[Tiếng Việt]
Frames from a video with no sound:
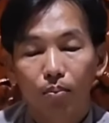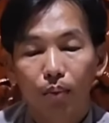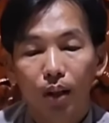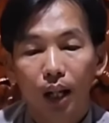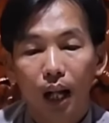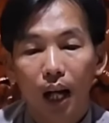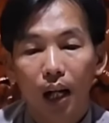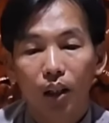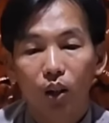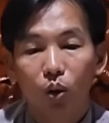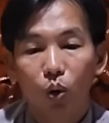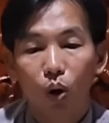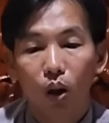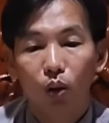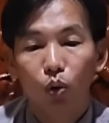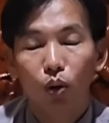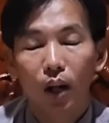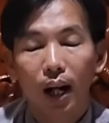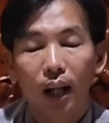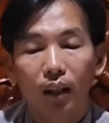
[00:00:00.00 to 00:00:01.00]
mới lợi
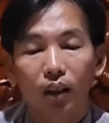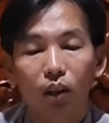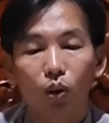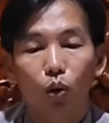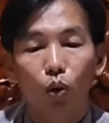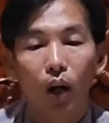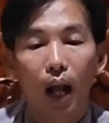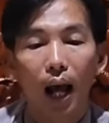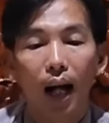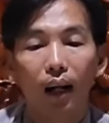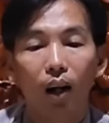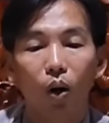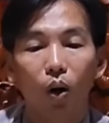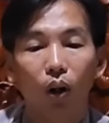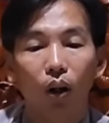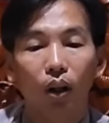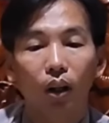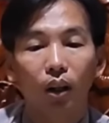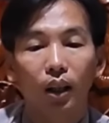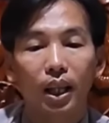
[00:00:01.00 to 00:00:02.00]
Chúa Chúa đang Chúa đang
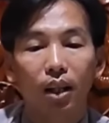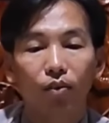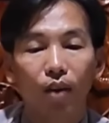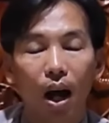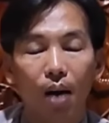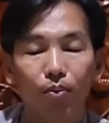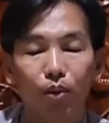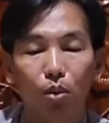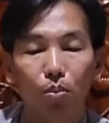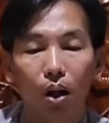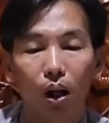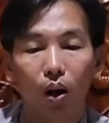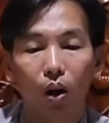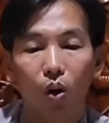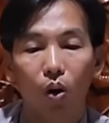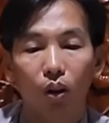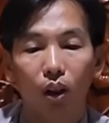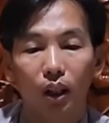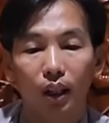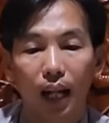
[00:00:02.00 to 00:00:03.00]
ngồi thuyết pháp cho bà
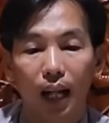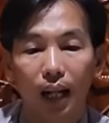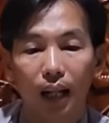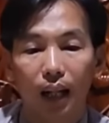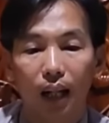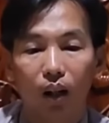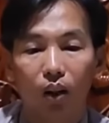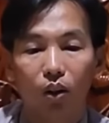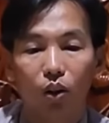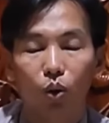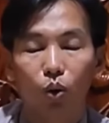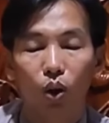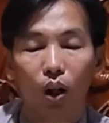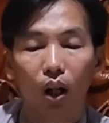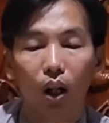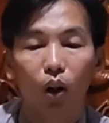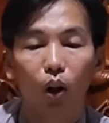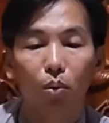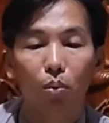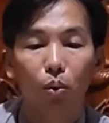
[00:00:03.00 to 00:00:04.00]
con thì dẫn lợi nói Chúa
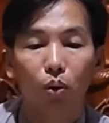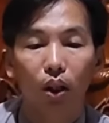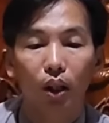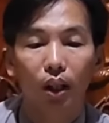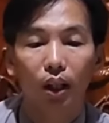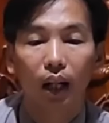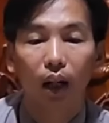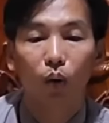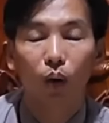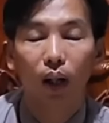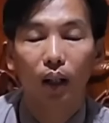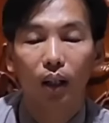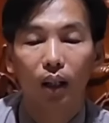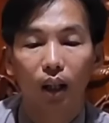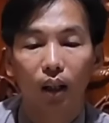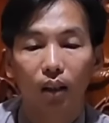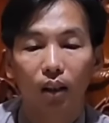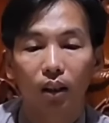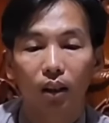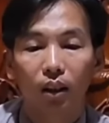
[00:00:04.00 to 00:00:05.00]
ơi có một vị này ngoại
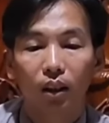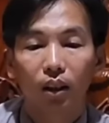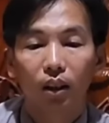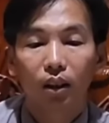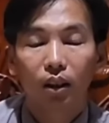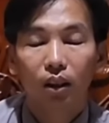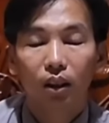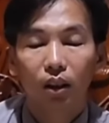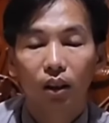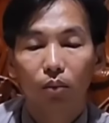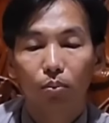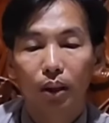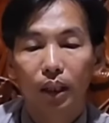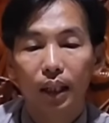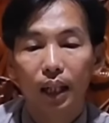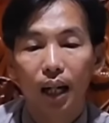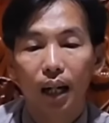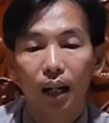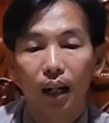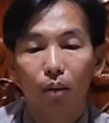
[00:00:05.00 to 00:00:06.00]
tình à,
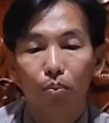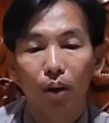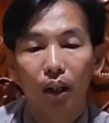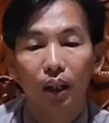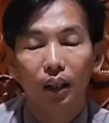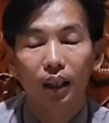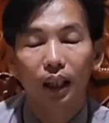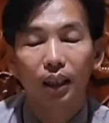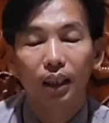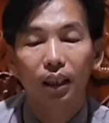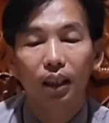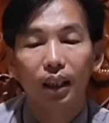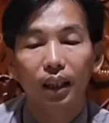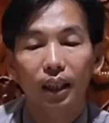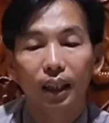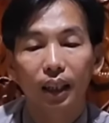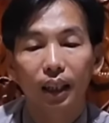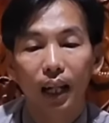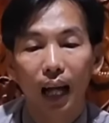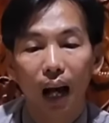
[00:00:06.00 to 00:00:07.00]
bây giờ là mình sẽ xử
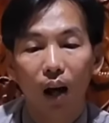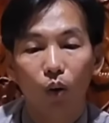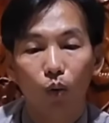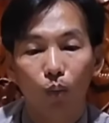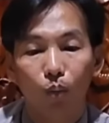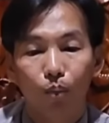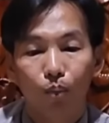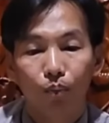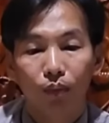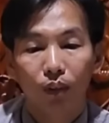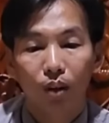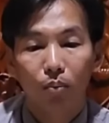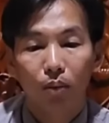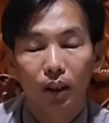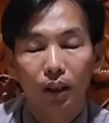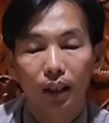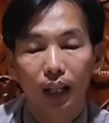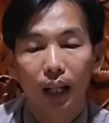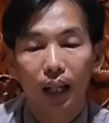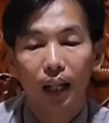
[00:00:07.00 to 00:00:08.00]
lý như thế nào
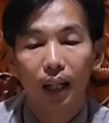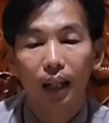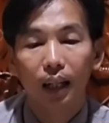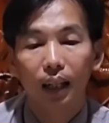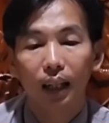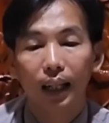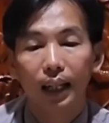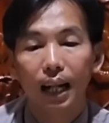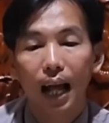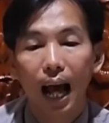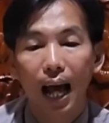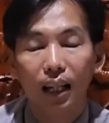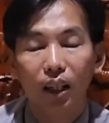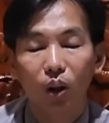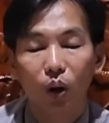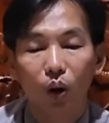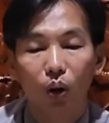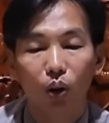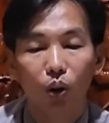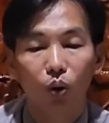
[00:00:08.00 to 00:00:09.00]
mình sẽ lấy đá
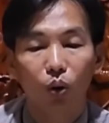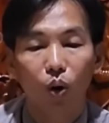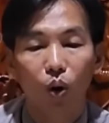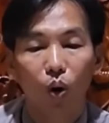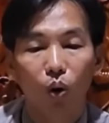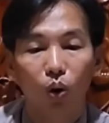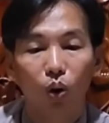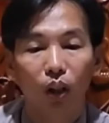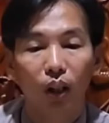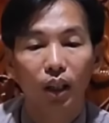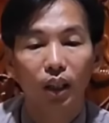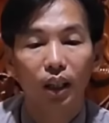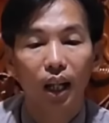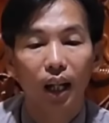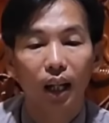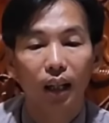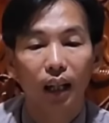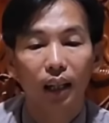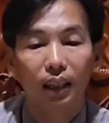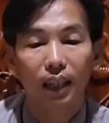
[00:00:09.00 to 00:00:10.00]
chọi vô cô cho đến
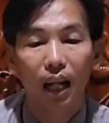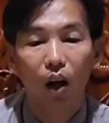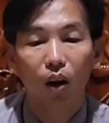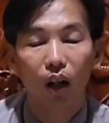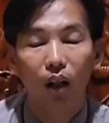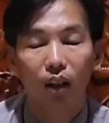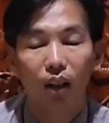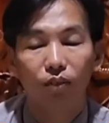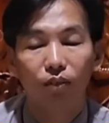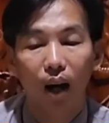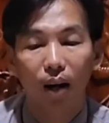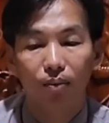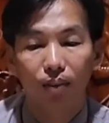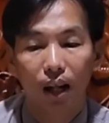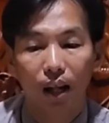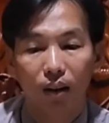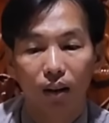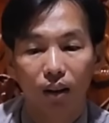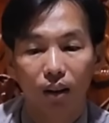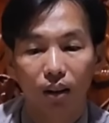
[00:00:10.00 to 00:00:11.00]
chết hay sao hết hình phạt
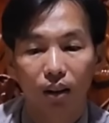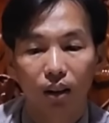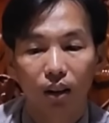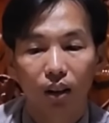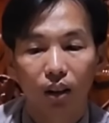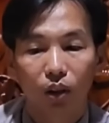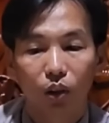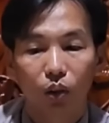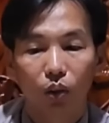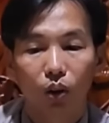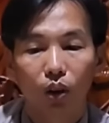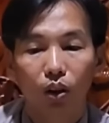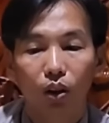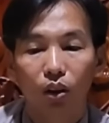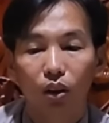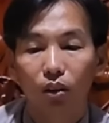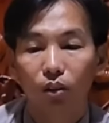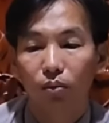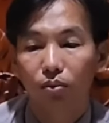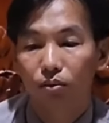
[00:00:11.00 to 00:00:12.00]
nào đó Chúa
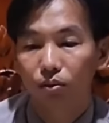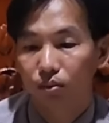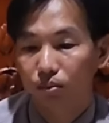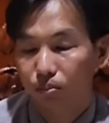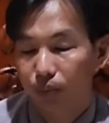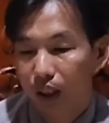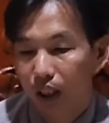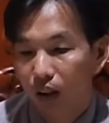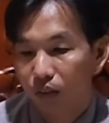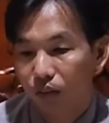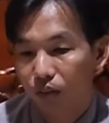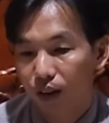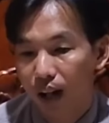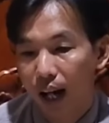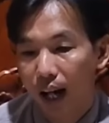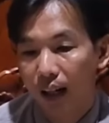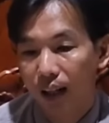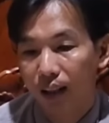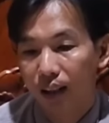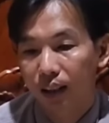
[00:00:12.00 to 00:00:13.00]
nói mấy ông
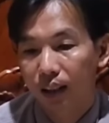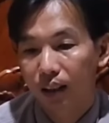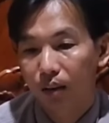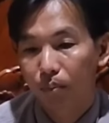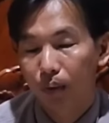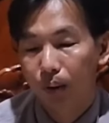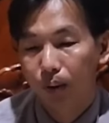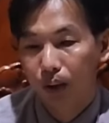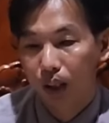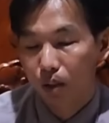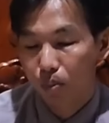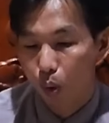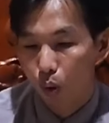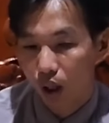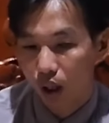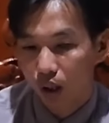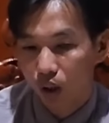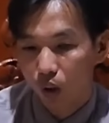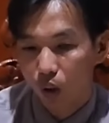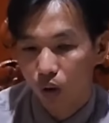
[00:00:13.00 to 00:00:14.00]
Phan mấy ông cứ
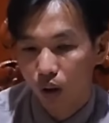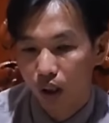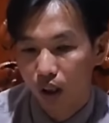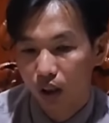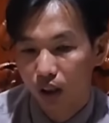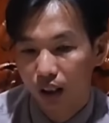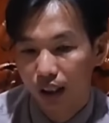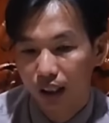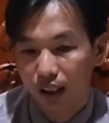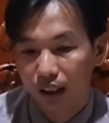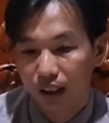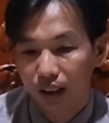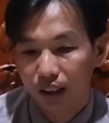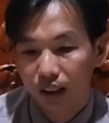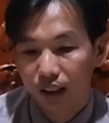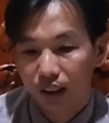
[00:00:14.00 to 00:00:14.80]
buộc cái cô đó đó đi